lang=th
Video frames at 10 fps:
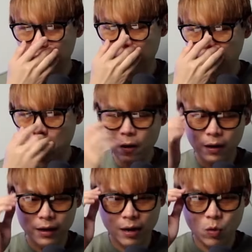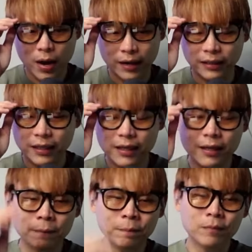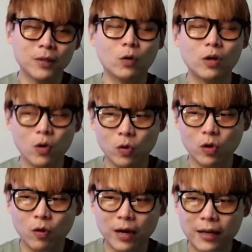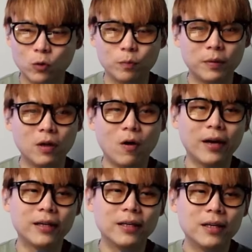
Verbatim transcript: แล้วก็รางวัลที่ลดลงของการขุดบิตคอยน์